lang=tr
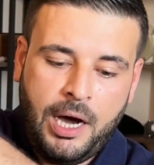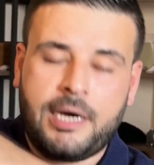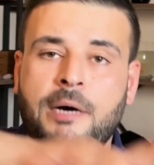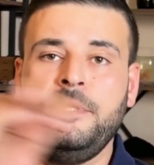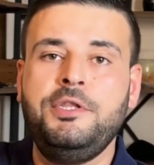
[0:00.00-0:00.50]

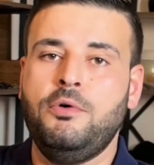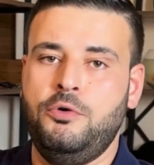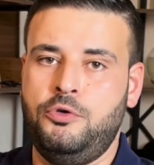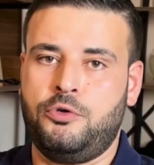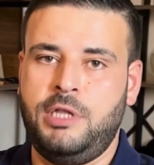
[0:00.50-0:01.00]
akabinde
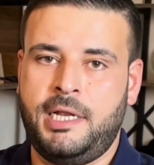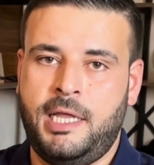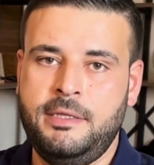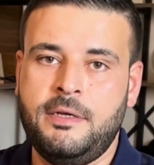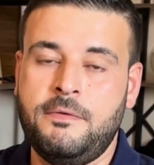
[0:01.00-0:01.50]

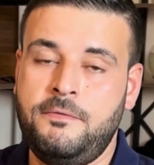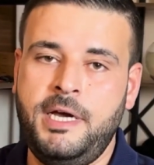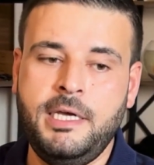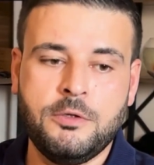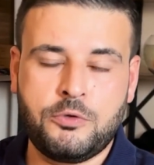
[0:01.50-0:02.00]
uygulanan
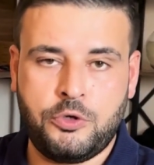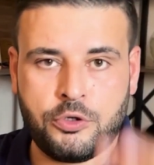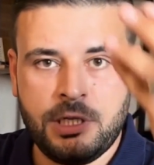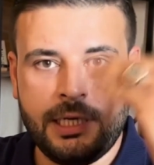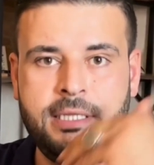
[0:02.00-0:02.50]
ve
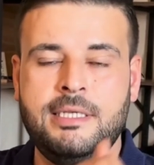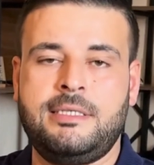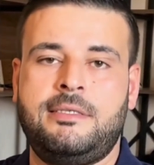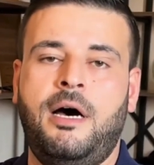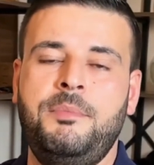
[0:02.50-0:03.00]
Türklerin
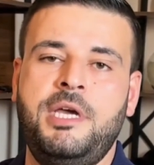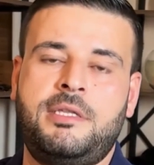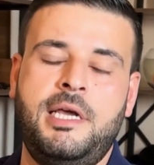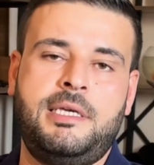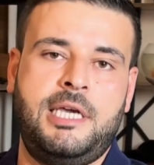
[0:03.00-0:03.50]

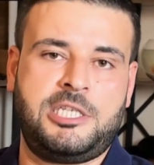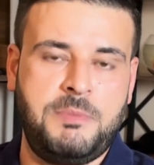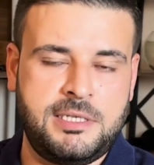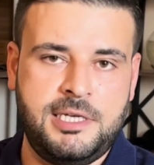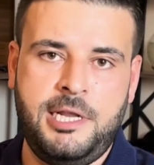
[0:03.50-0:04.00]
İslamiyet'e
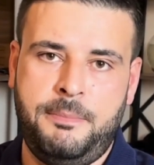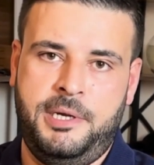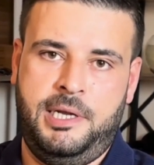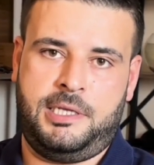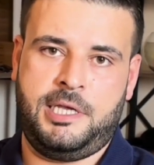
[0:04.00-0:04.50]

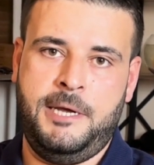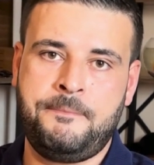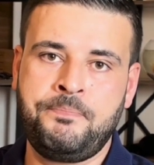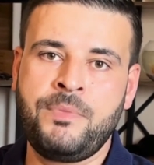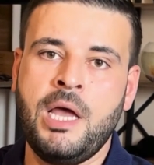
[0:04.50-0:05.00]
geçmesiyle birlikte